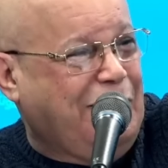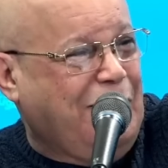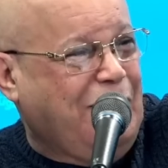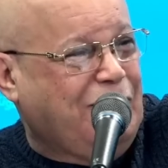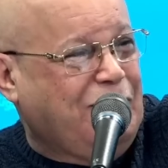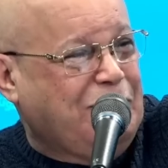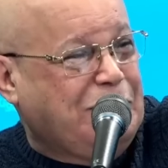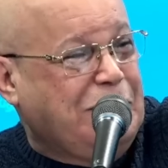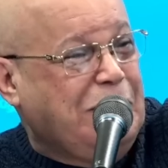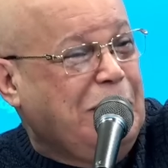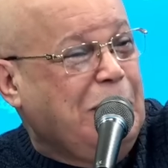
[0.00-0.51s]
هذا
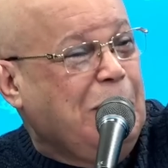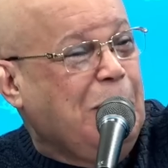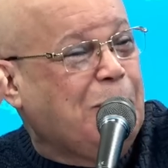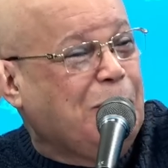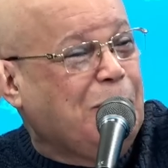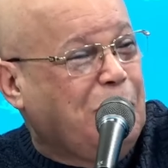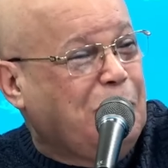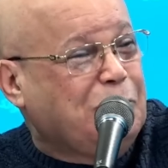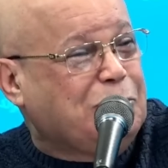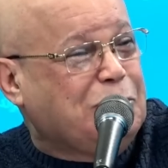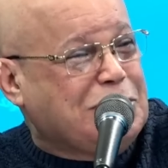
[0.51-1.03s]
فهمتي
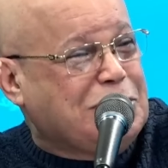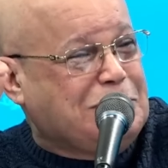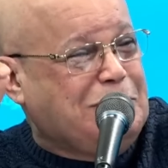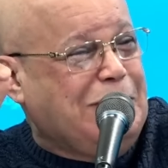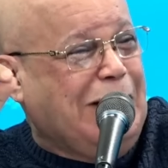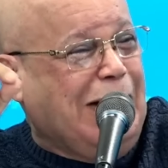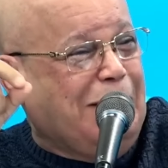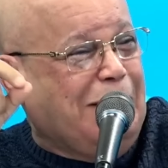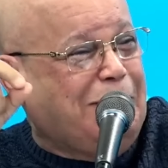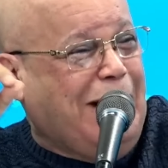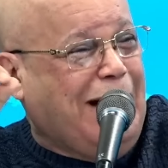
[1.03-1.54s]
من غدوه
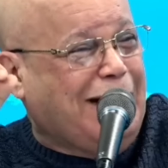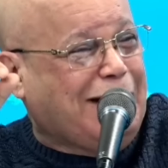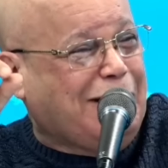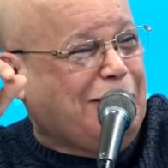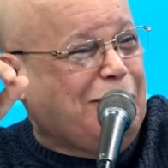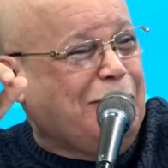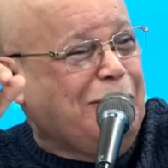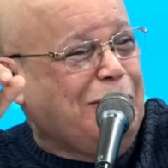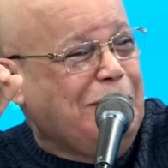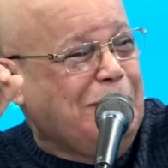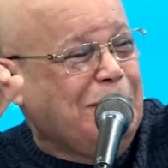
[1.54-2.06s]
الصباح بعث
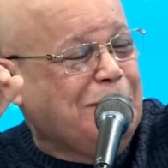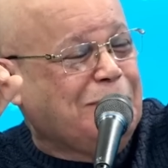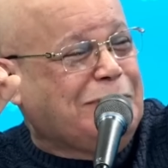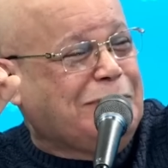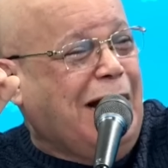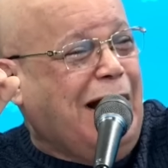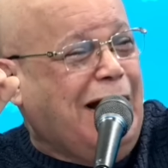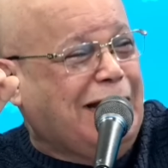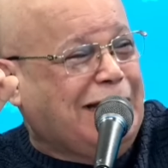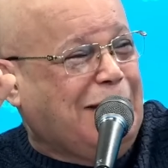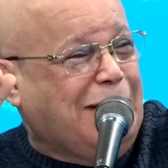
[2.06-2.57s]
له
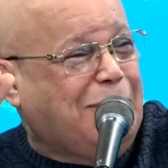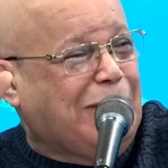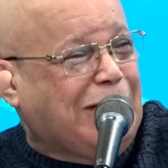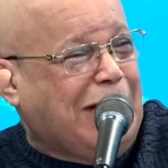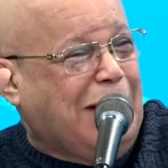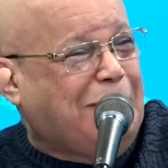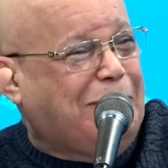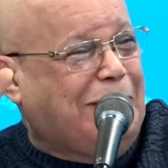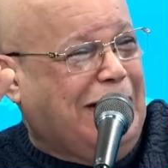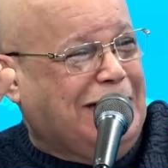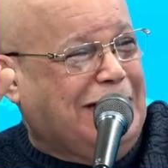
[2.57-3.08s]
نتاع عذاب
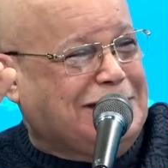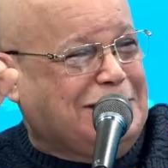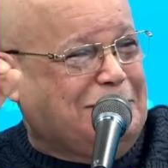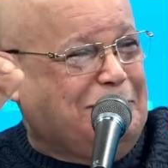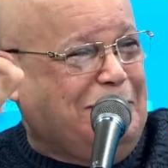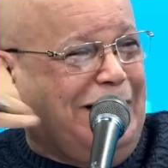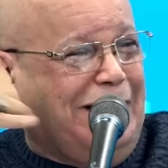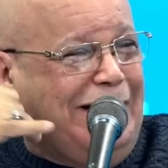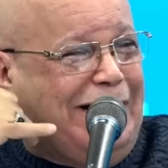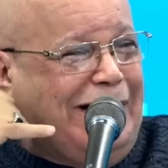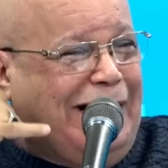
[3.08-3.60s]
القبر على الصباح